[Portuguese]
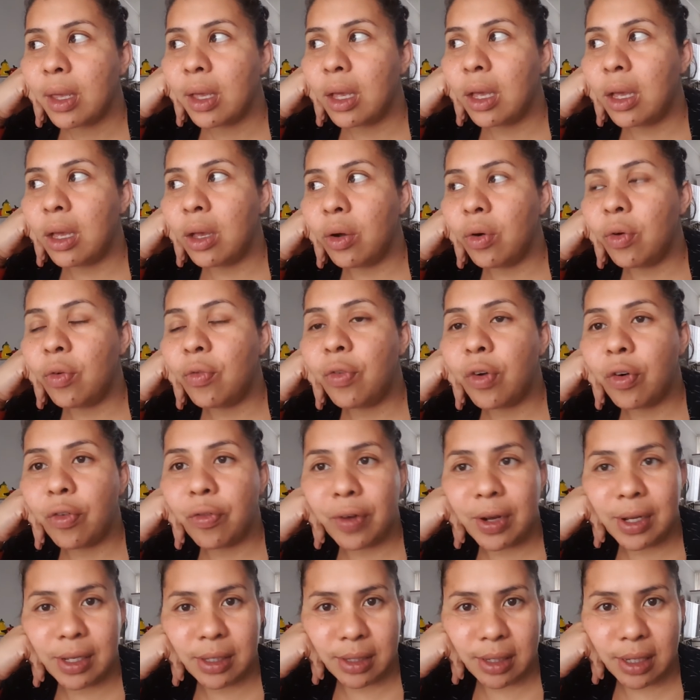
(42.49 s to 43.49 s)
Eu vou
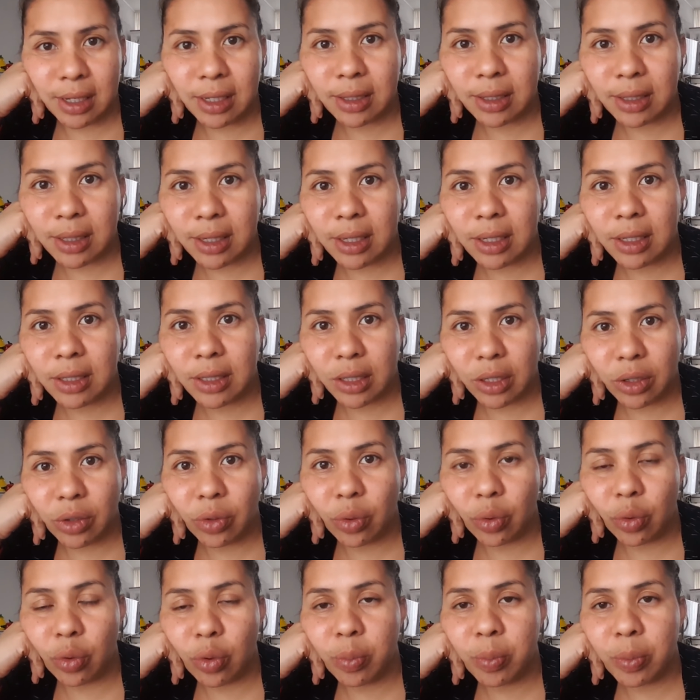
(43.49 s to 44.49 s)
fazer sim esse
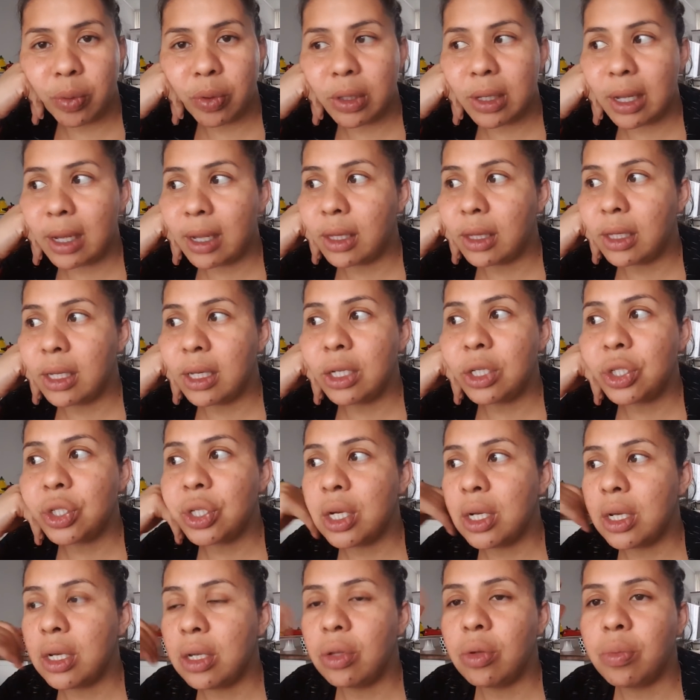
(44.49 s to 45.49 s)
grupo, tá? Deixa
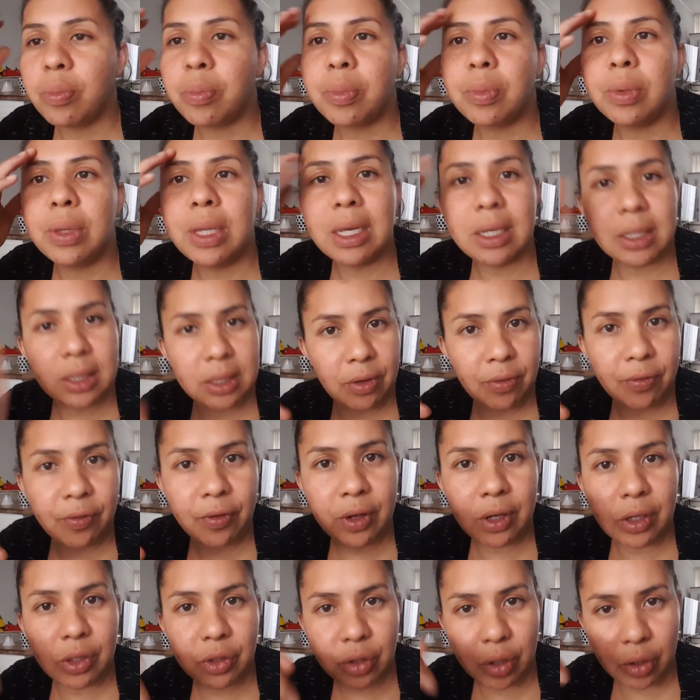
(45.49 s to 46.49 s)
aí no, nesse
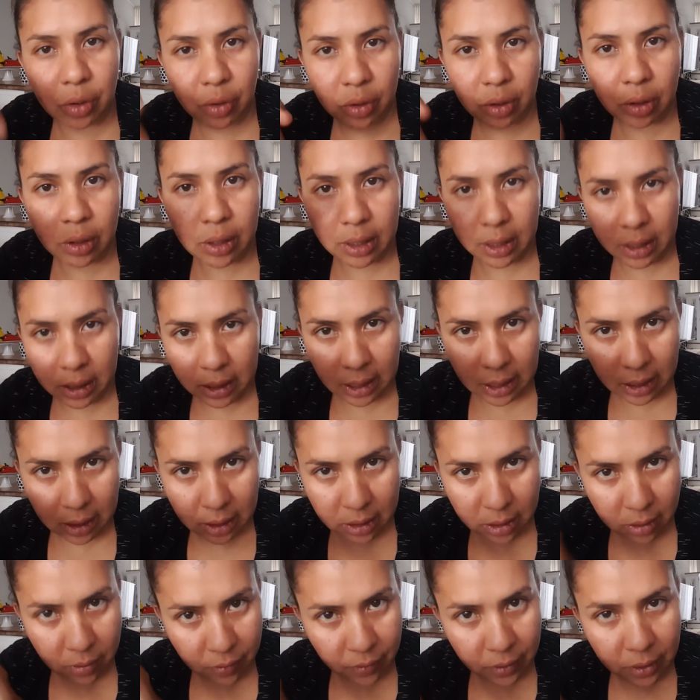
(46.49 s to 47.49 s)
vídeo agora,
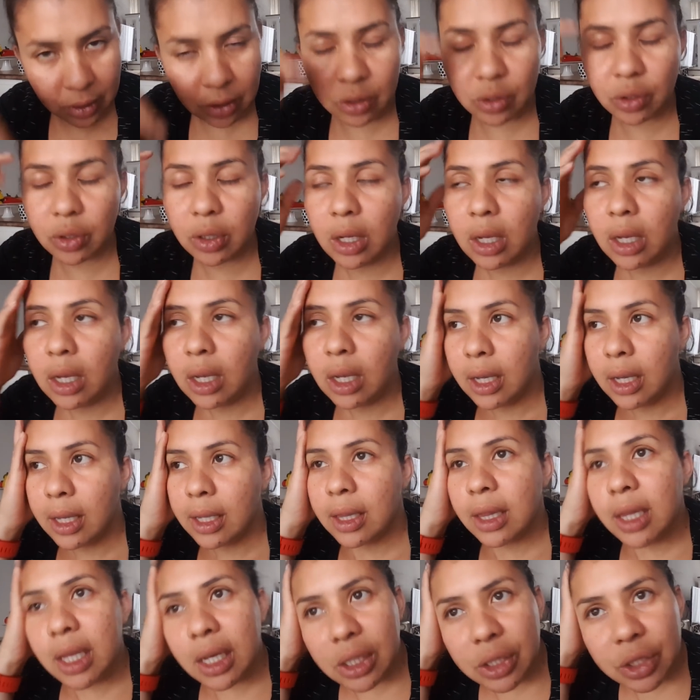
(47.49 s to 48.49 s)
nesse vídeo,
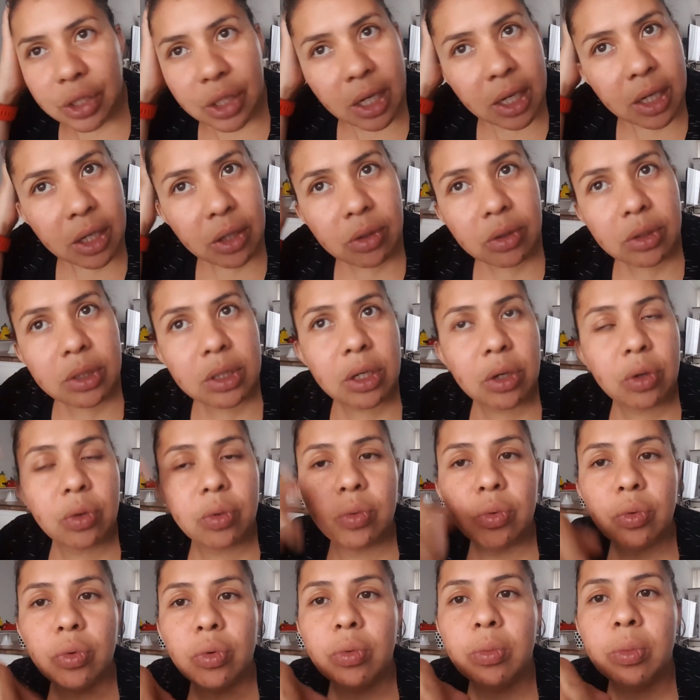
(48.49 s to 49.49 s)
deixa aí o seu
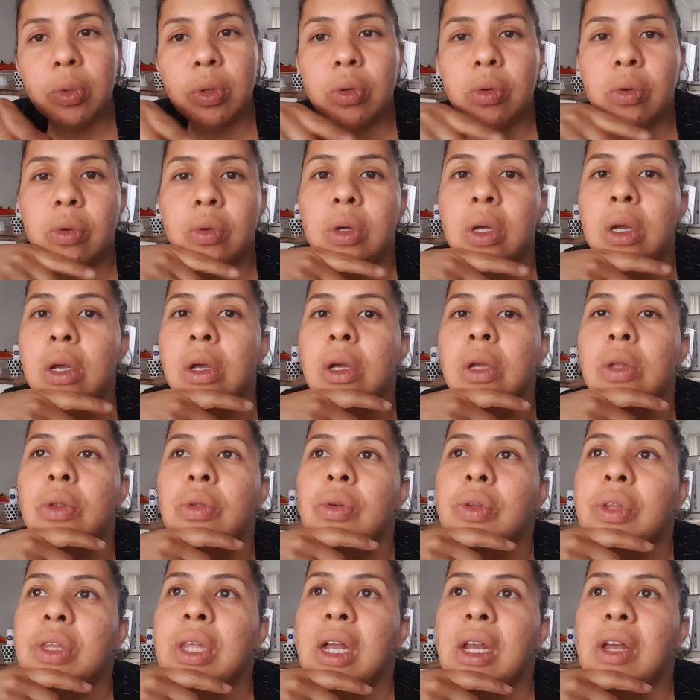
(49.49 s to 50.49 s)
número
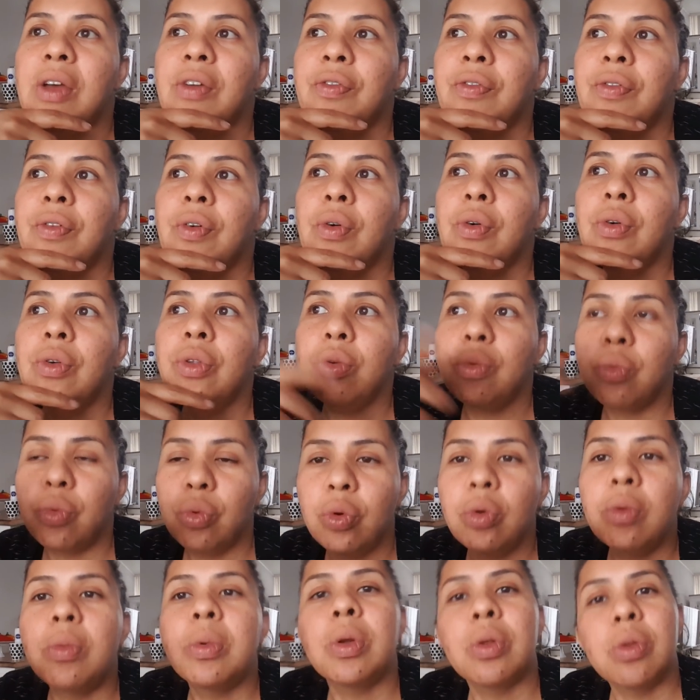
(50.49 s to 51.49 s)
do telefone, o
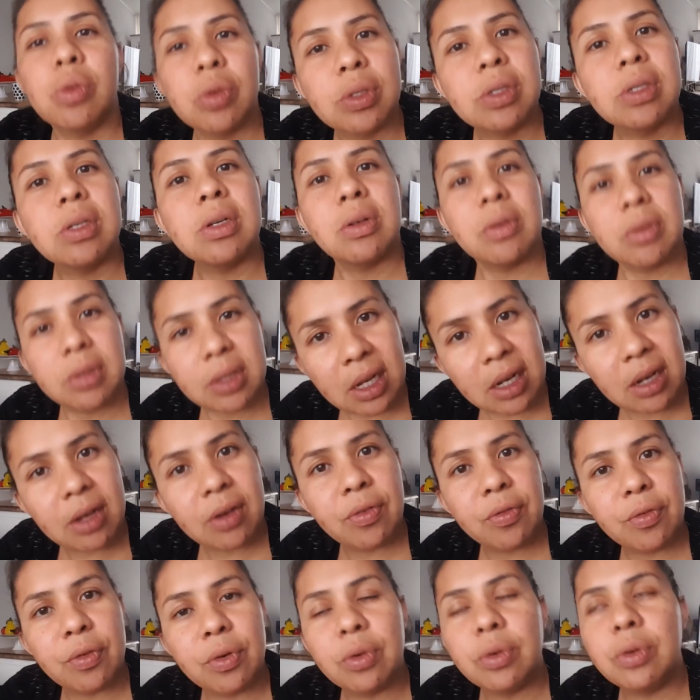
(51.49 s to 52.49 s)
número do seu
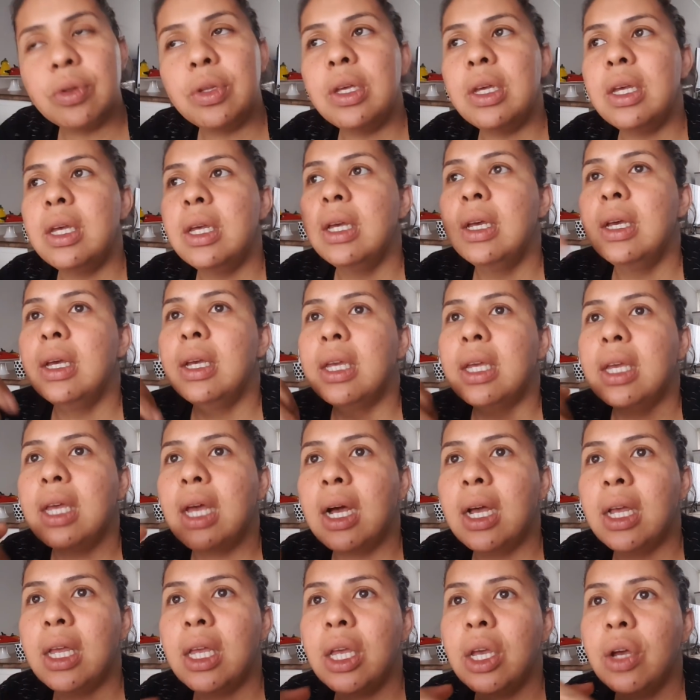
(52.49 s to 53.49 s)
telefone, que
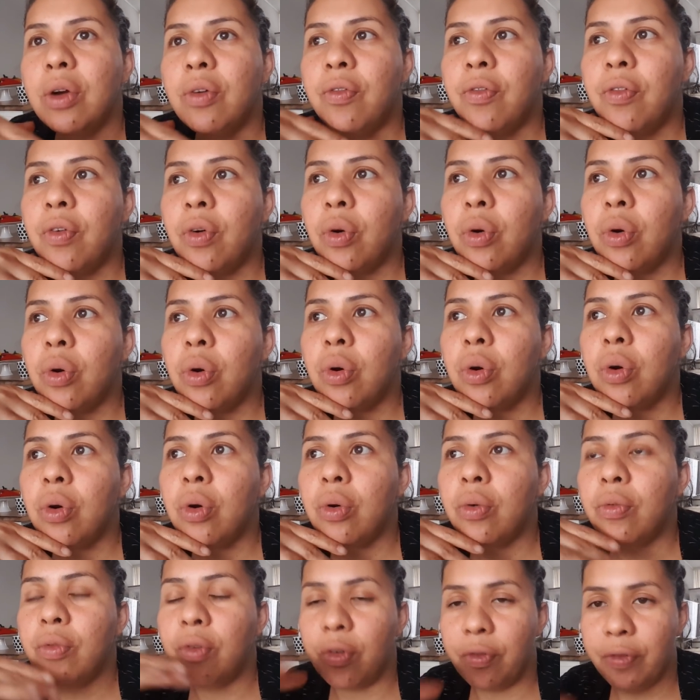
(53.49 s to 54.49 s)
aí eu
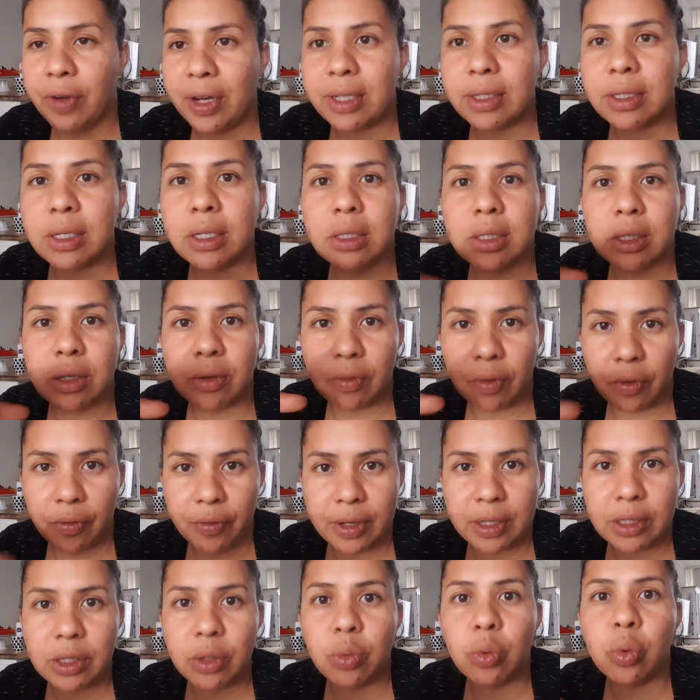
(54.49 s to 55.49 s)
vou, vou fazer assim, vou
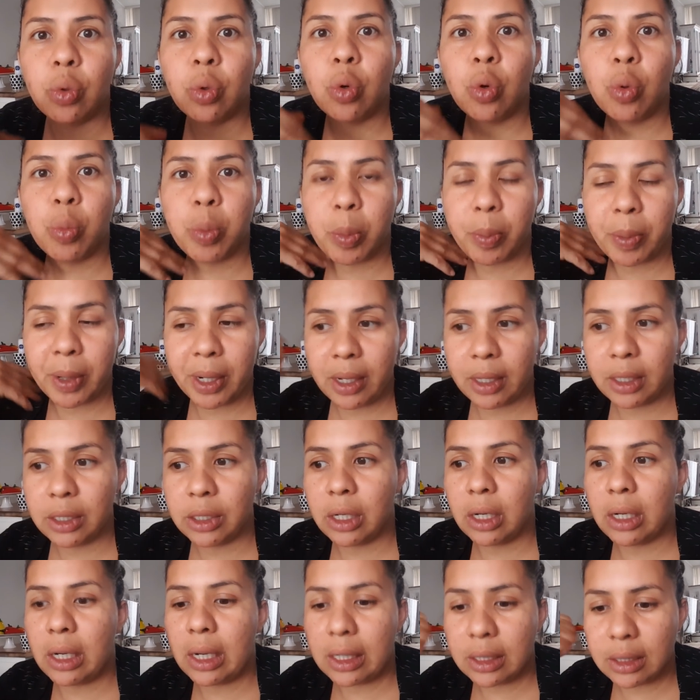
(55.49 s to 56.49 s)
fazer um grupo para
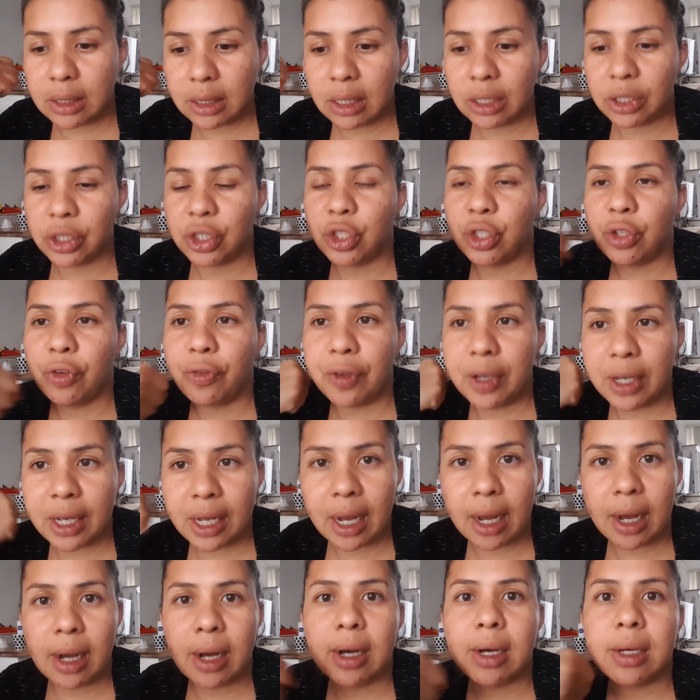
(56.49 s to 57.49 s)
assim a gente
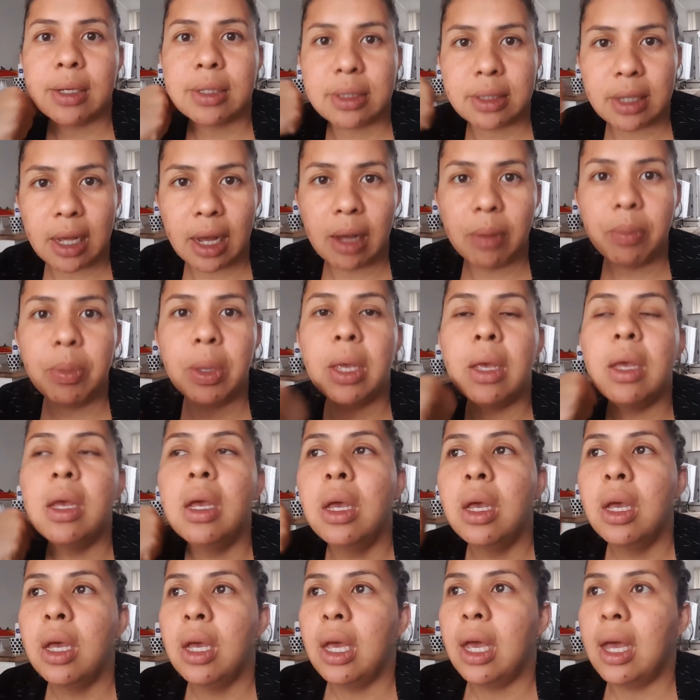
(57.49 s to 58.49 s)
ficar, sabe,
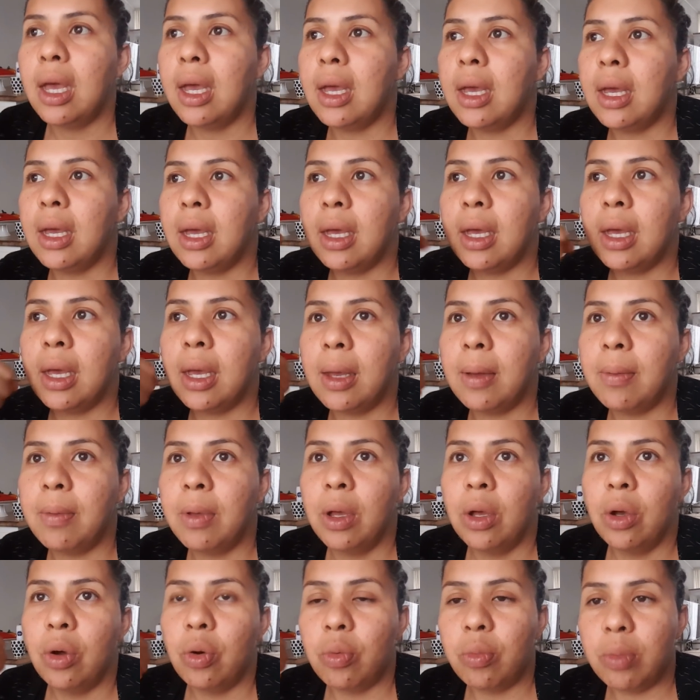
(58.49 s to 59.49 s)
é,
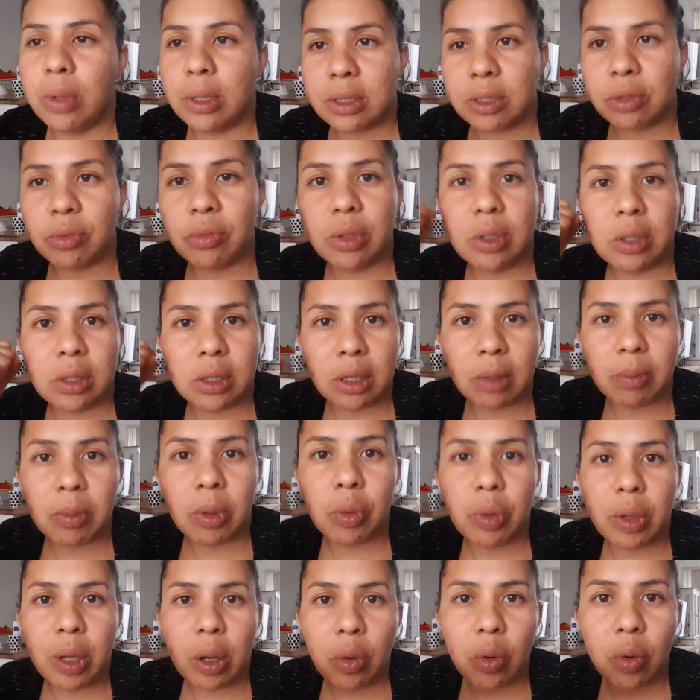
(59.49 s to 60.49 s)
uma segurando a
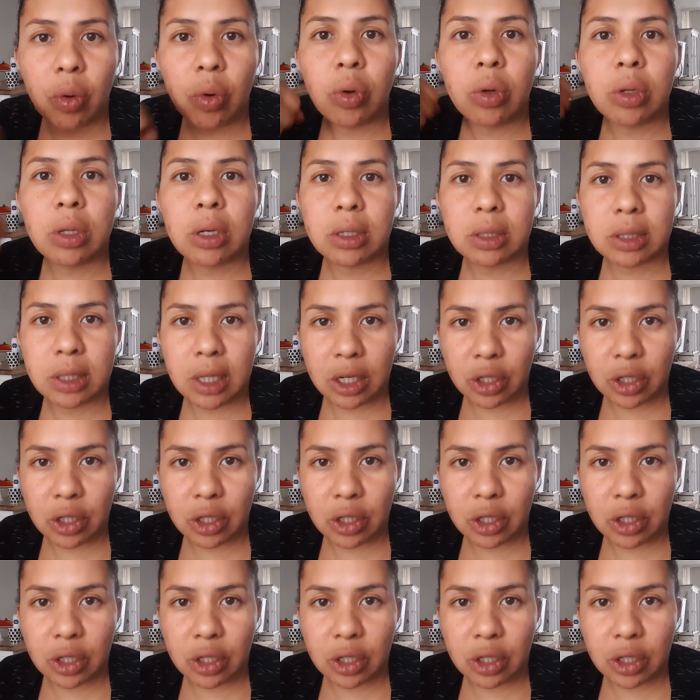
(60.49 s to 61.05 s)
mão da outra, se